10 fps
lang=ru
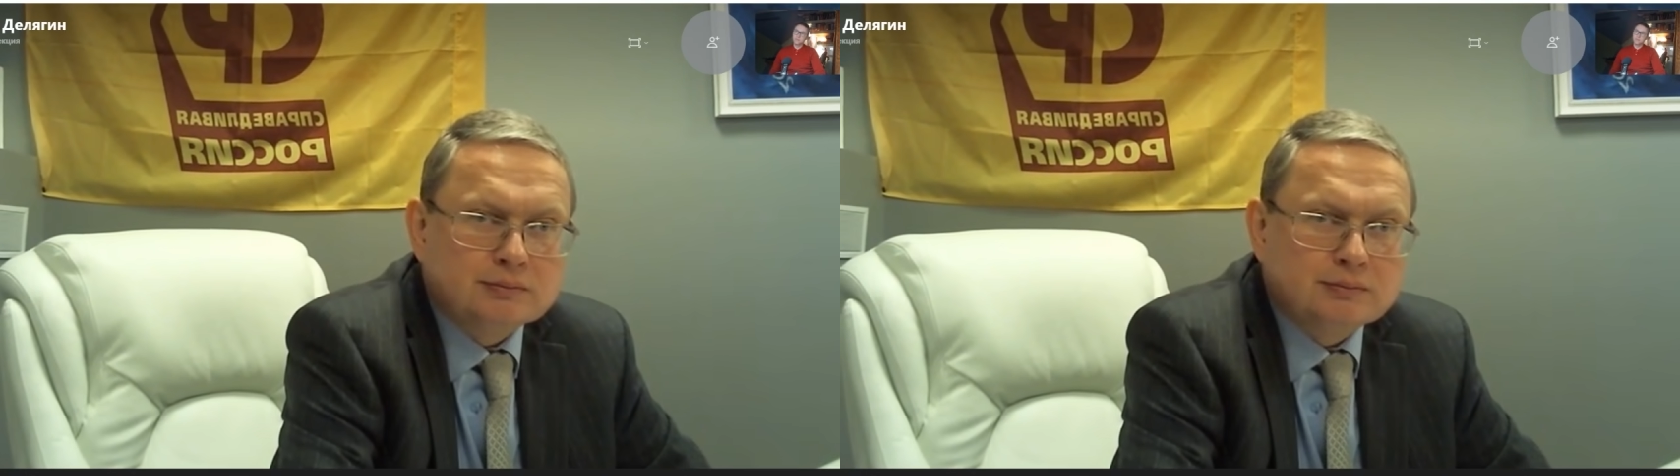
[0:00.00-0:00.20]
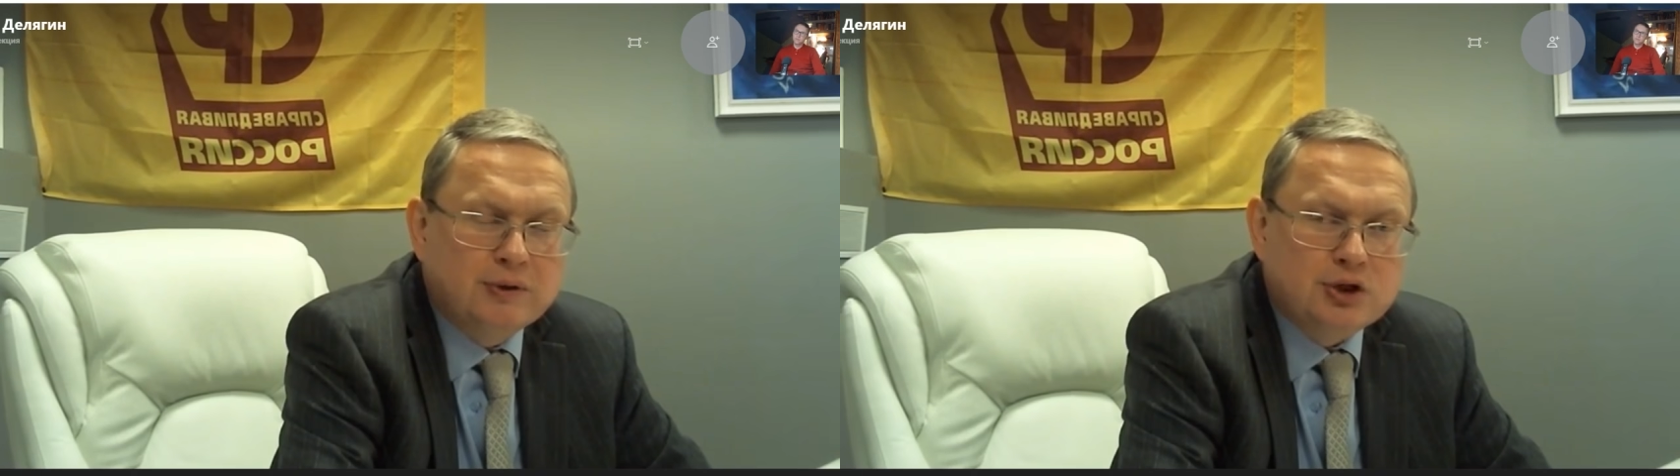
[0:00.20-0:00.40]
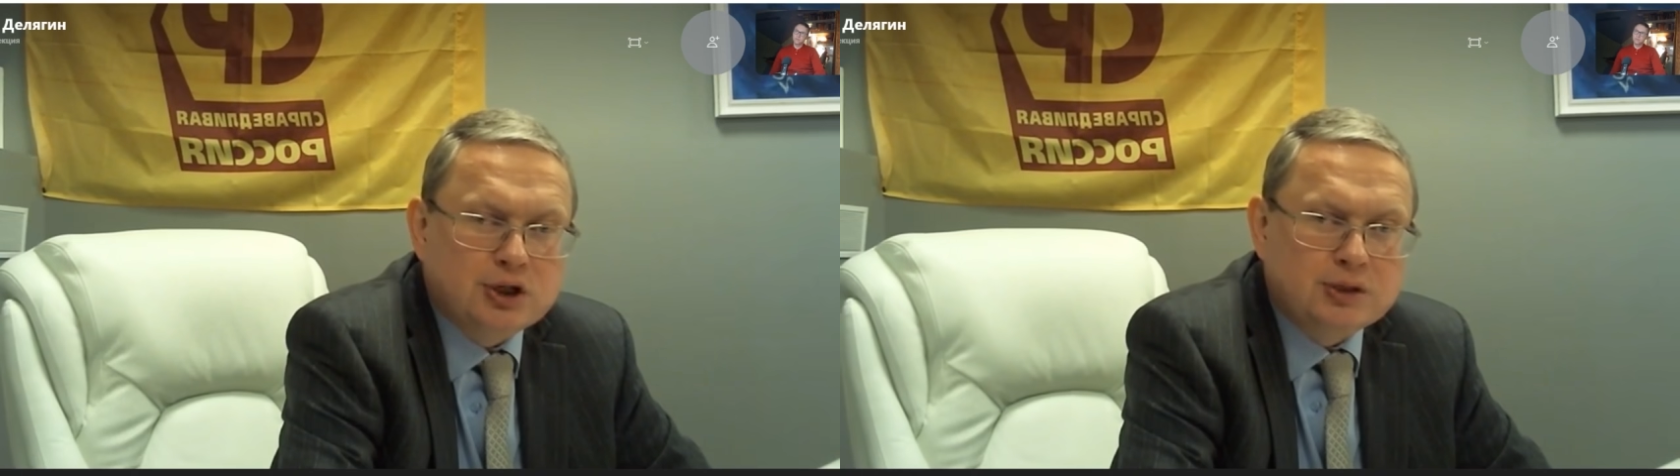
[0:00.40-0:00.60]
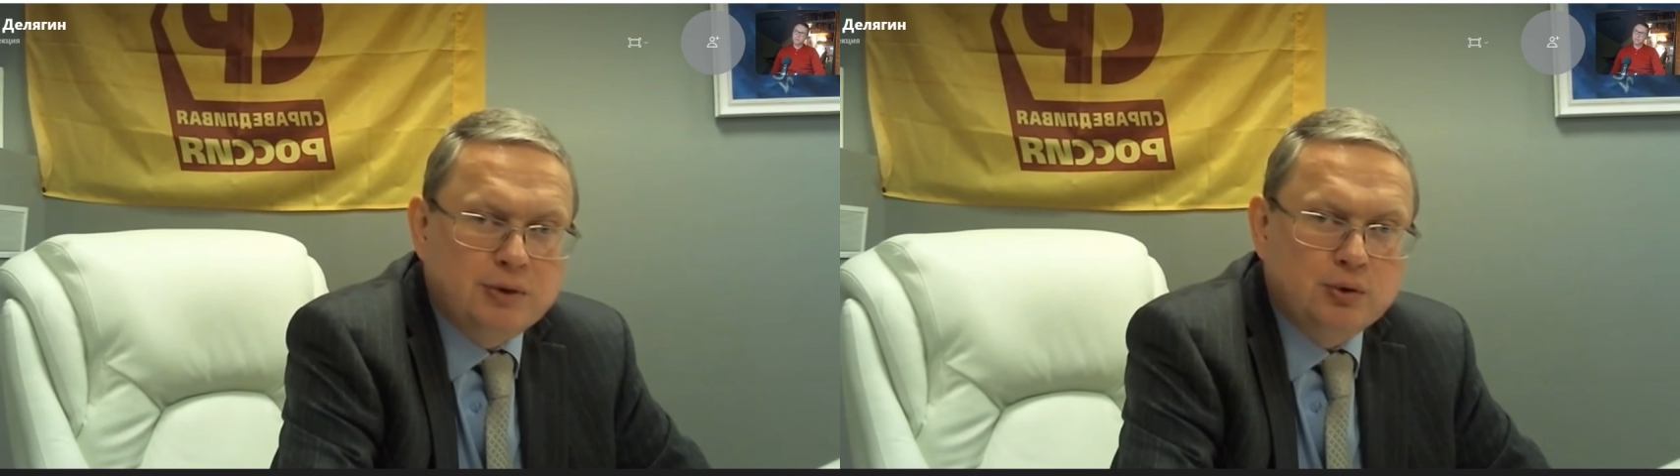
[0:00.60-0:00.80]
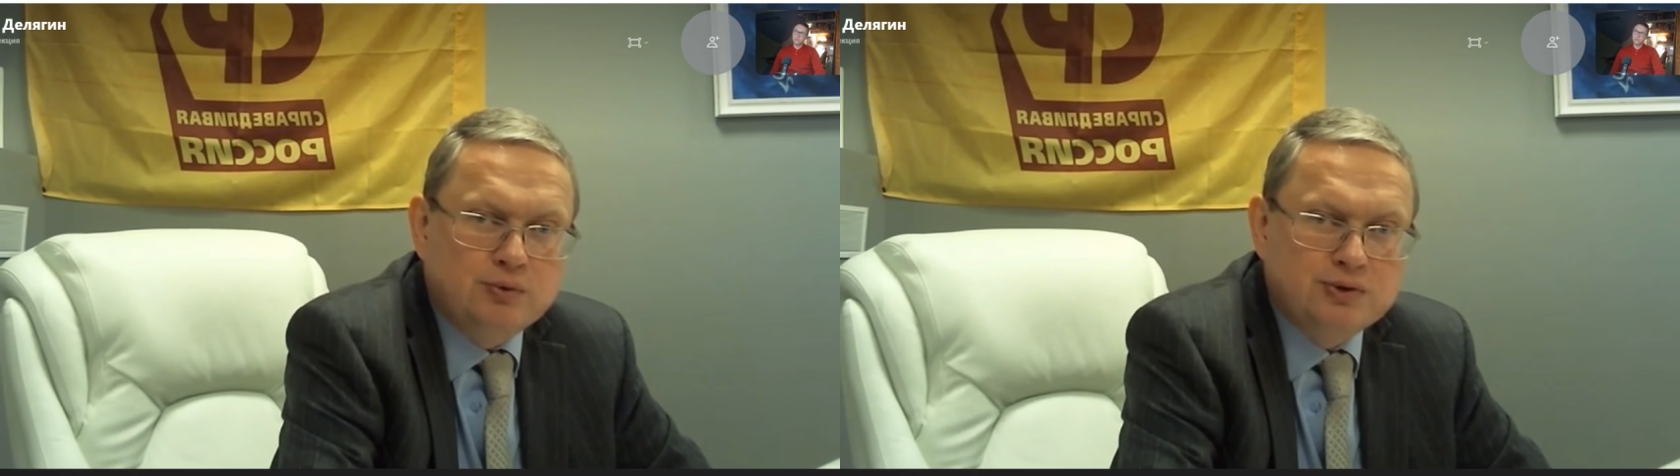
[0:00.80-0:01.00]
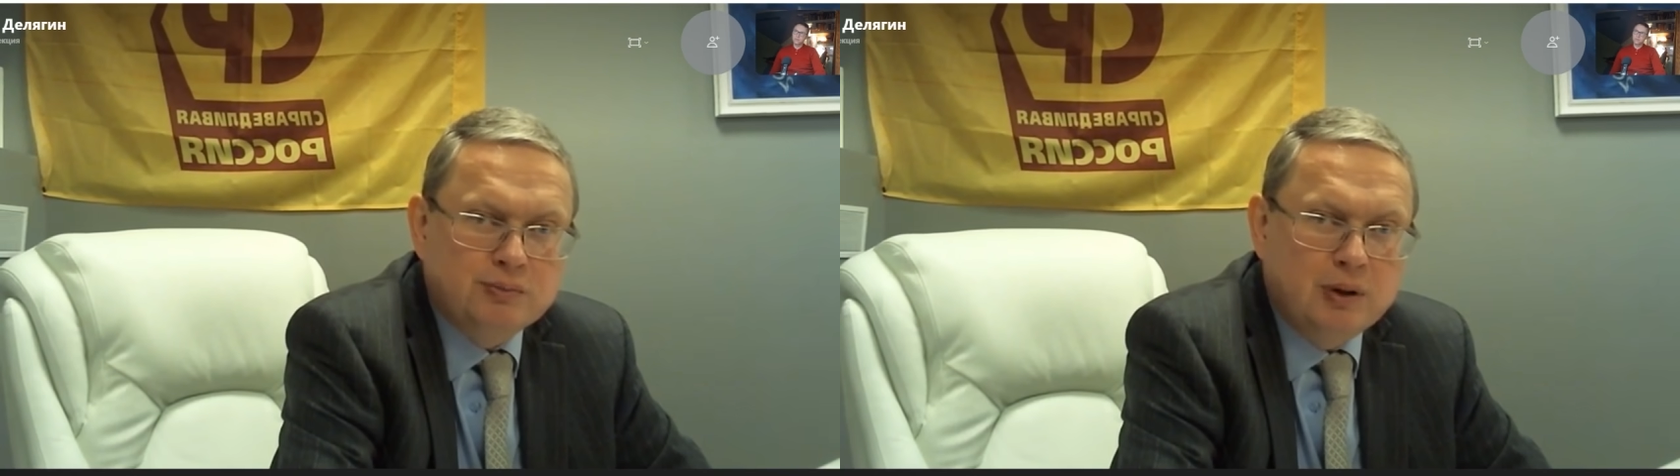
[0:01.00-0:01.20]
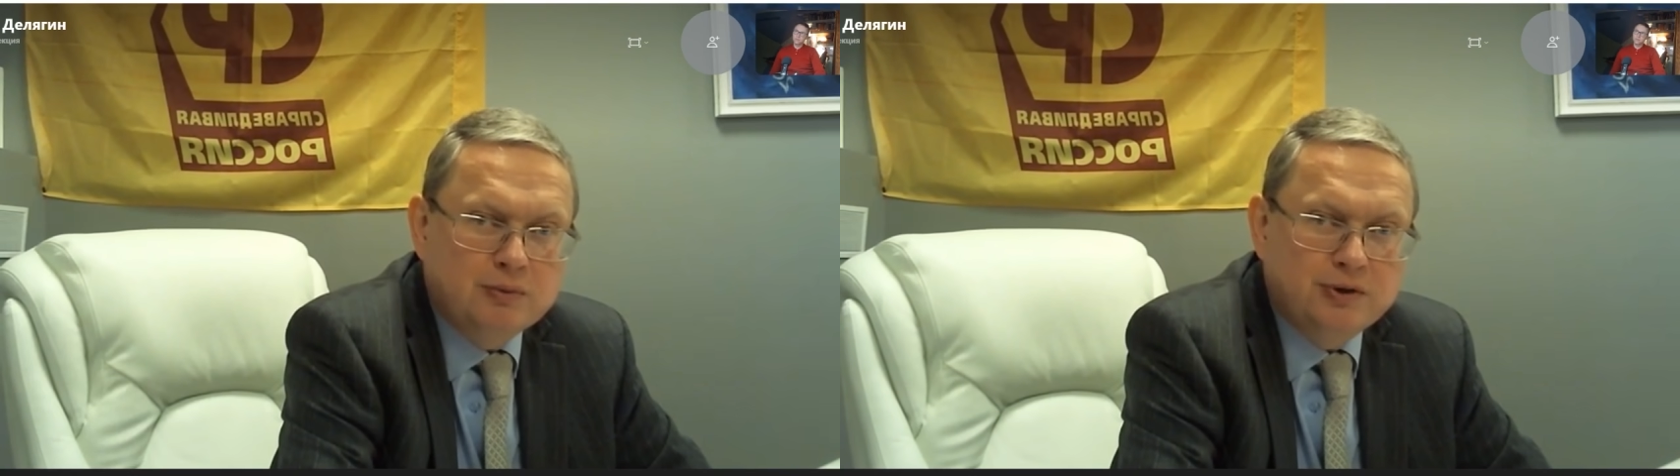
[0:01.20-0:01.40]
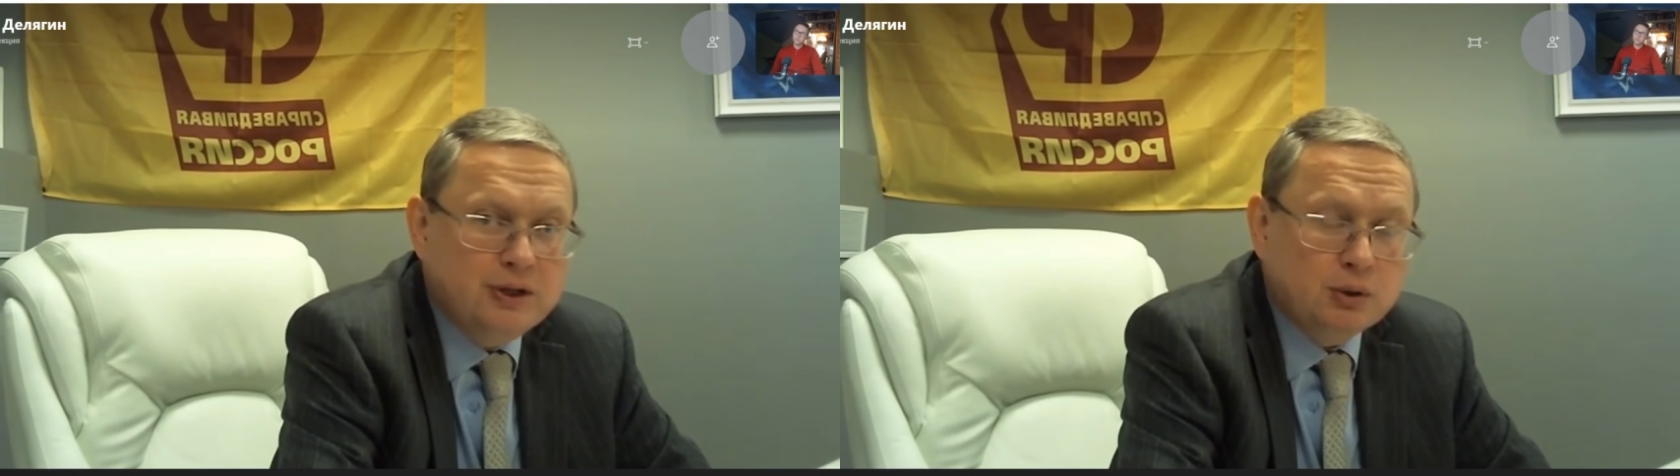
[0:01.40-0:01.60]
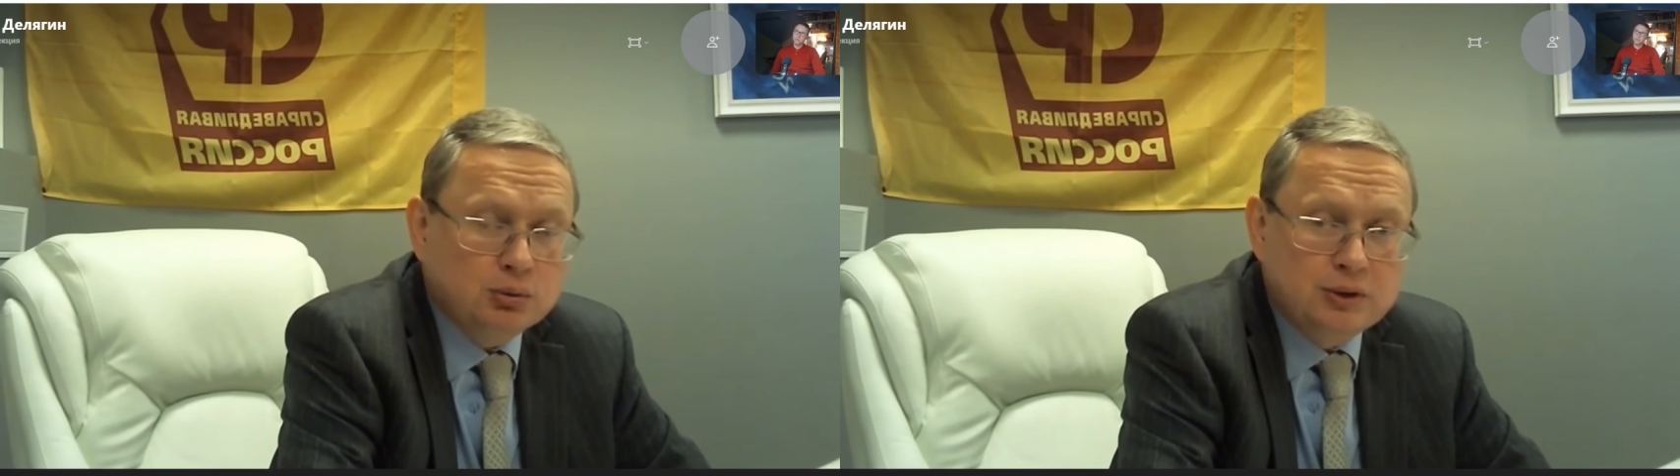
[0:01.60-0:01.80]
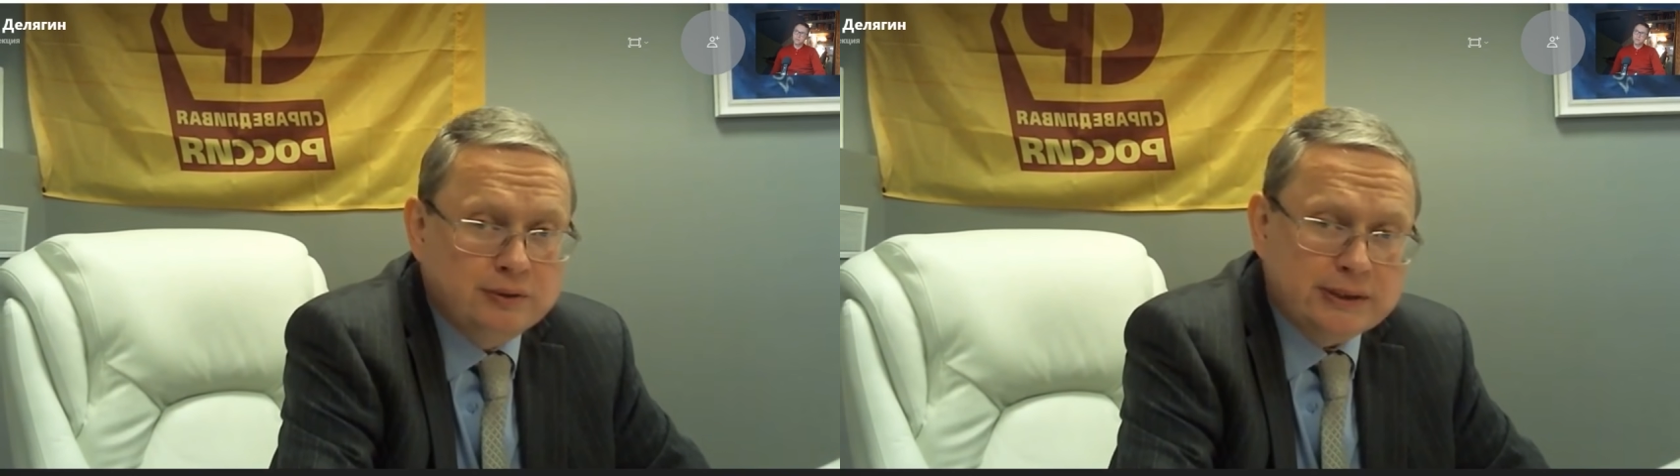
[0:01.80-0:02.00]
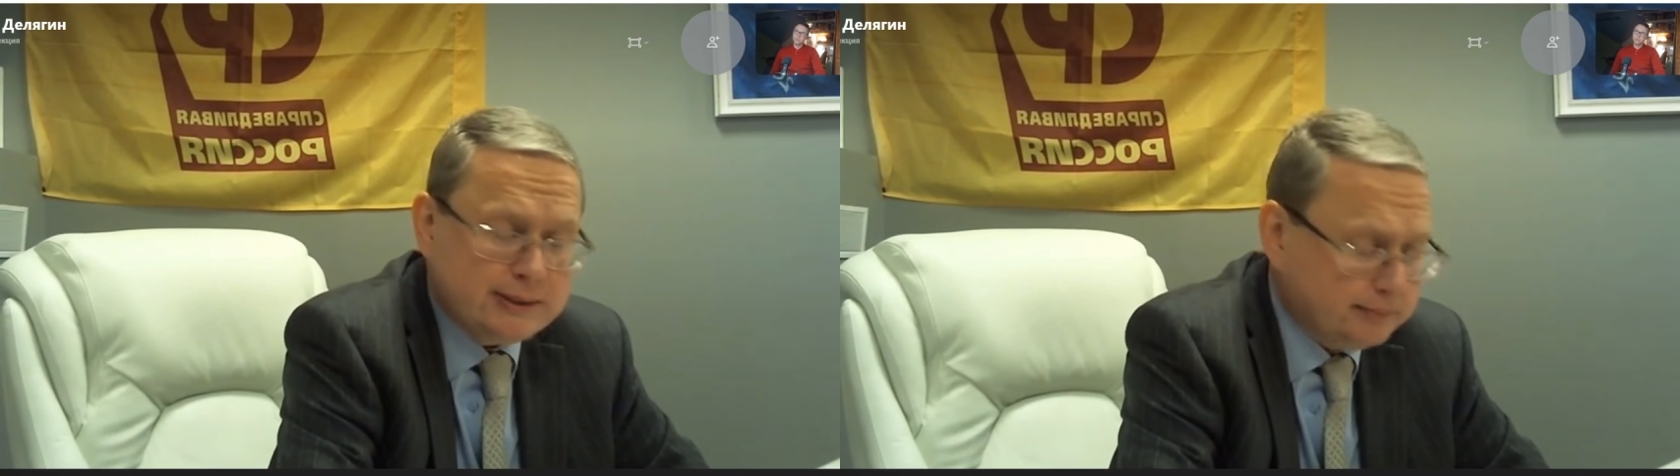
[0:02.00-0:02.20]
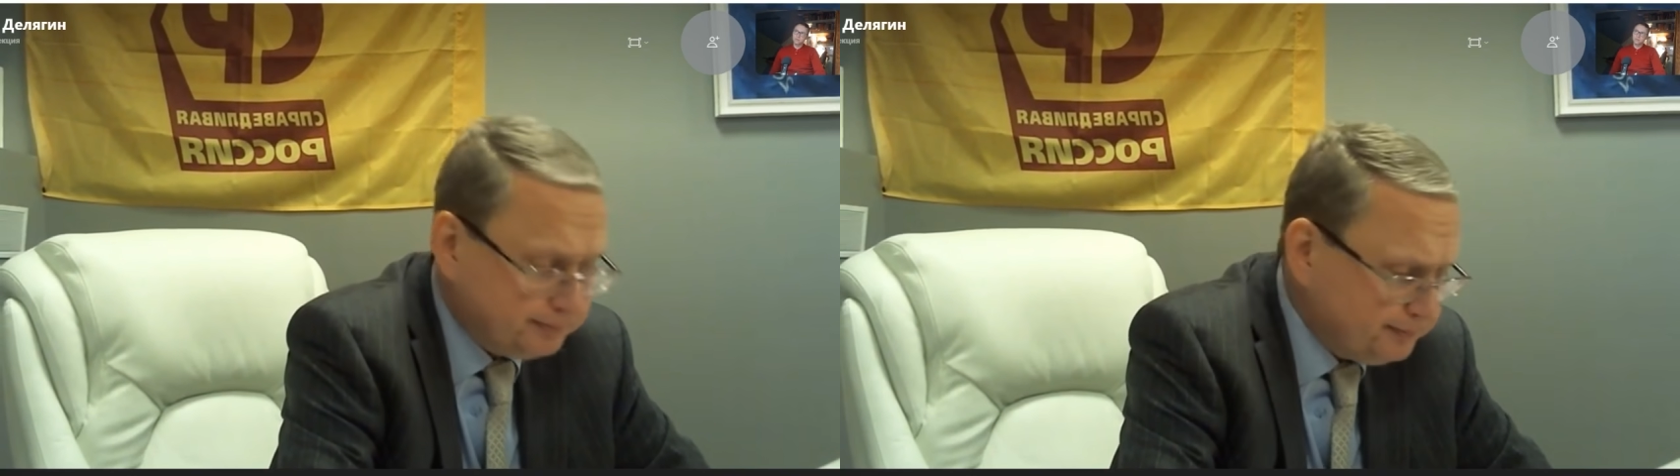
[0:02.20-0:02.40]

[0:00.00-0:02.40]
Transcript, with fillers: превращать Америку в Зимбабве. Ей некуда деваться.